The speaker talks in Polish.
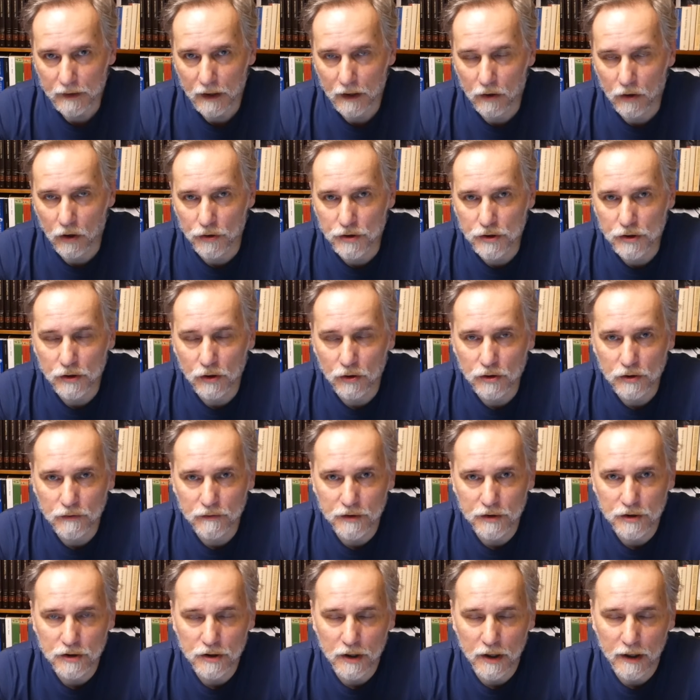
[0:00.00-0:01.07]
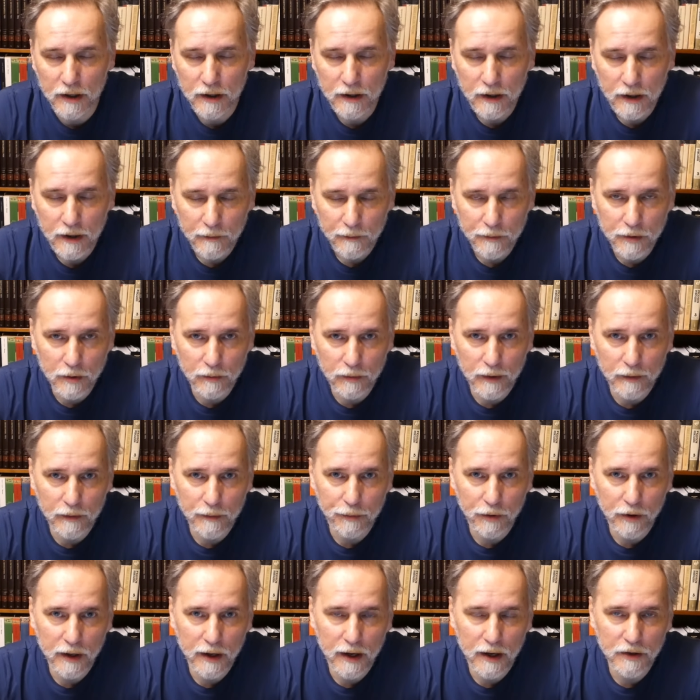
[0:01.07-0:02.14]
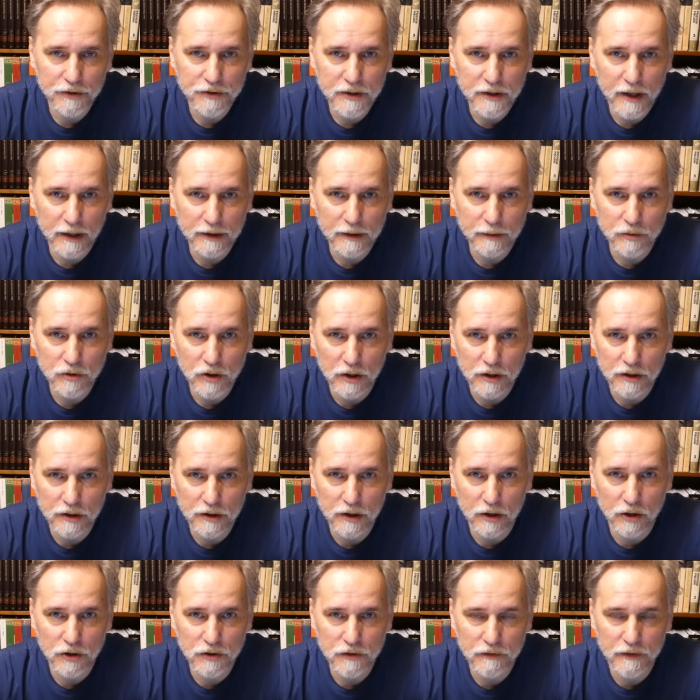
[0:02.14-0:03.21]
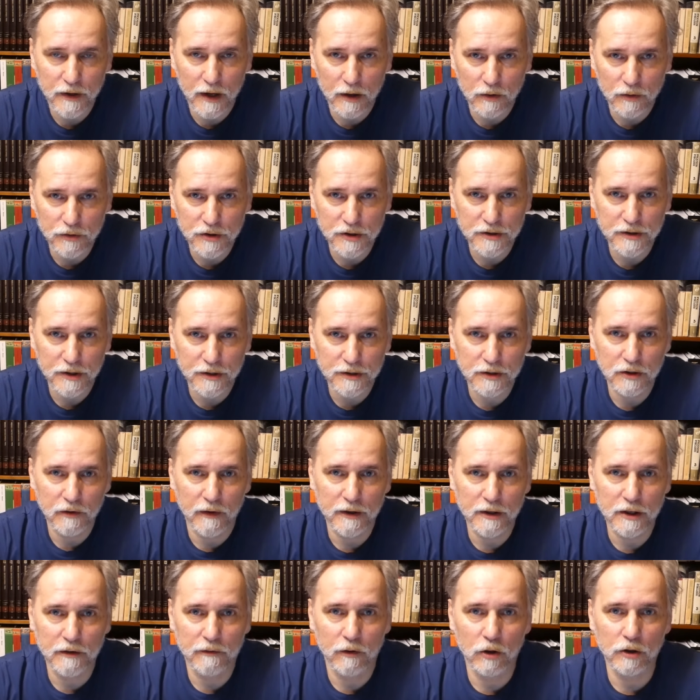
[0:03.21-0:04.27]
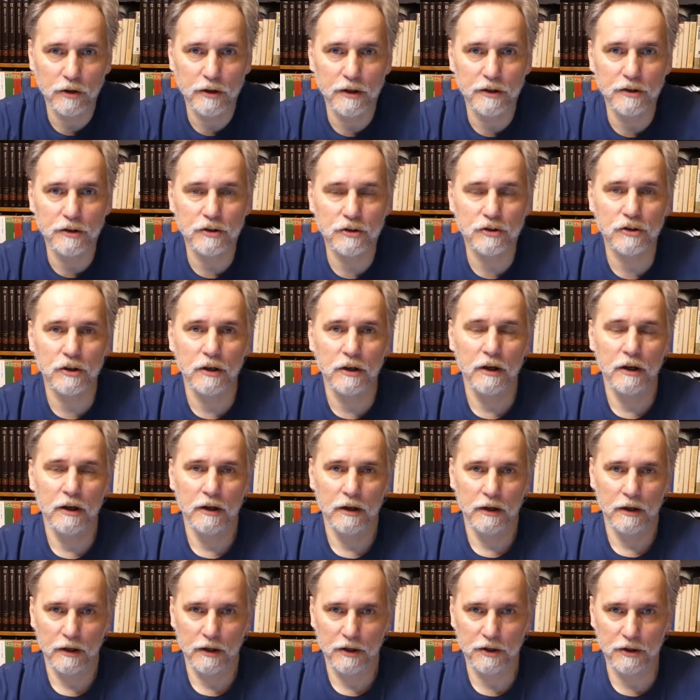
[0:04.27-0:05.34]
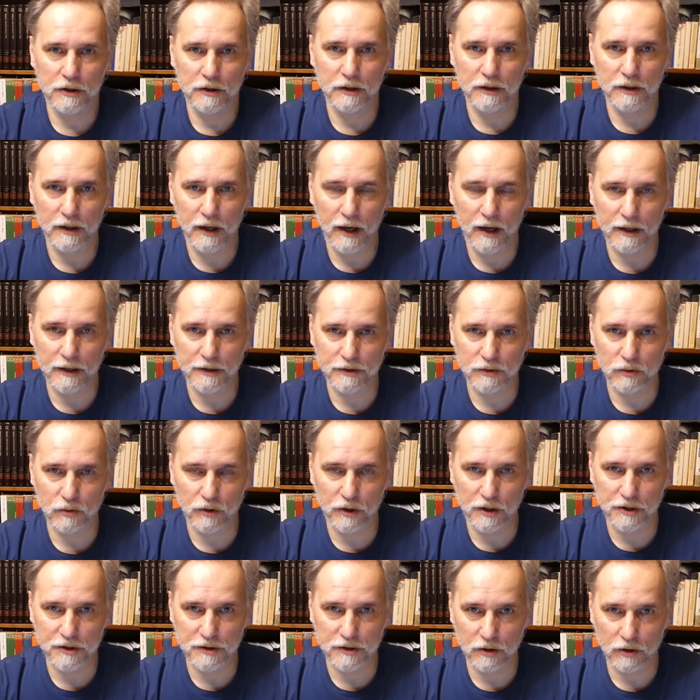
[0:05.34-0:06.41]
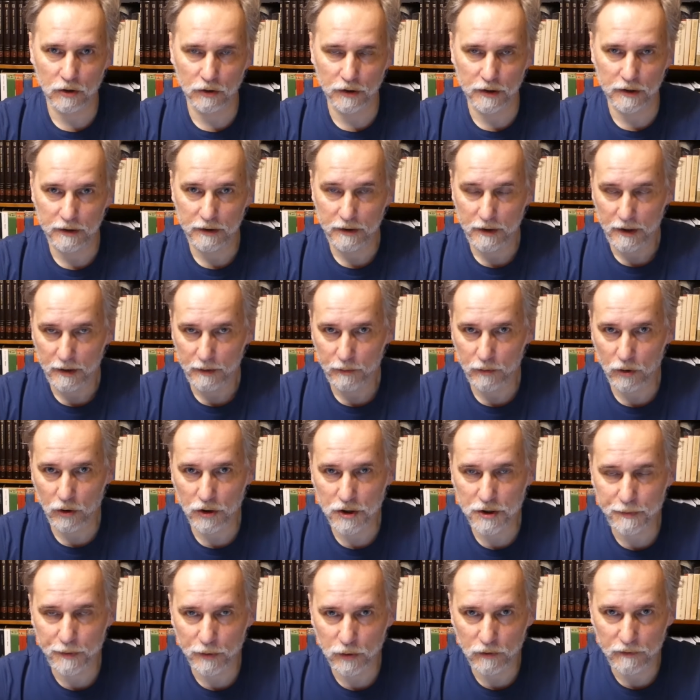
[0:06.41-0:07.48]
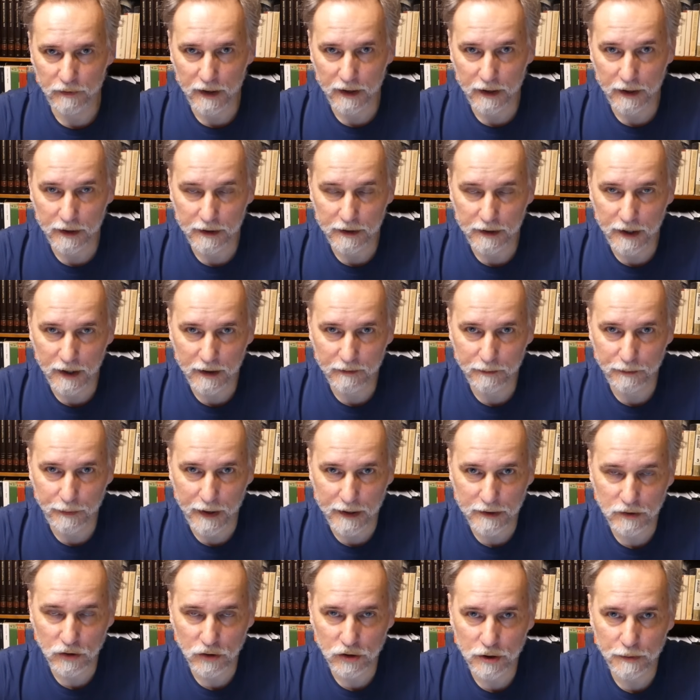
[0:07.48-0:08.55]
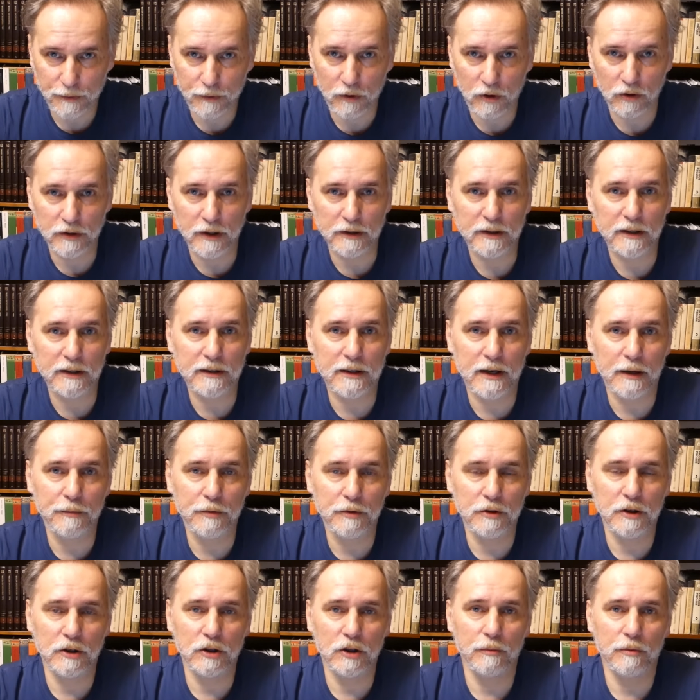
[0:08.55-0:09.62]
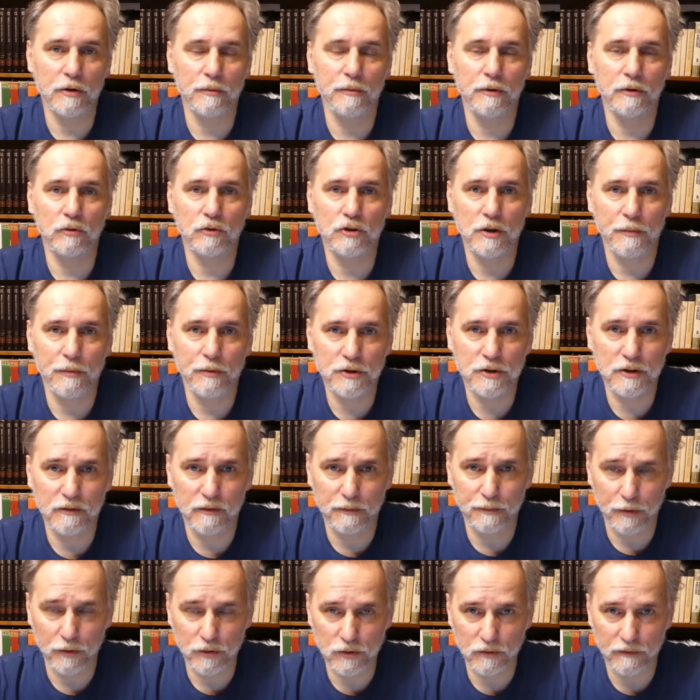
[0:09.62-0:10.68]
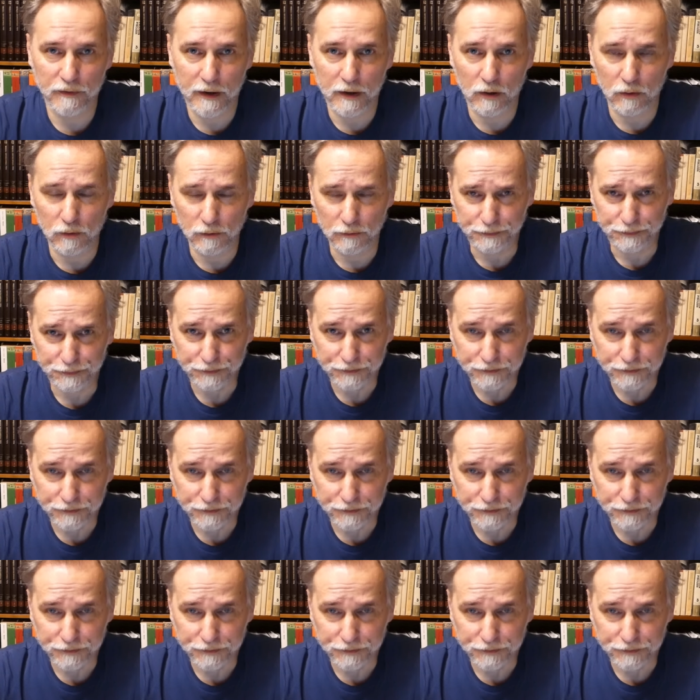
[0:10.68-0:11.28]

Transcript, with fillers: Rodzi to oczywiście problemy polegające na tym, że Indie rozwijają się zdecydowanie wolniej niż Chiny, ale z drugiej strony, biorąc pod uwagę, jak bardzo szybko na tej drabinie dobrobytu się posuwają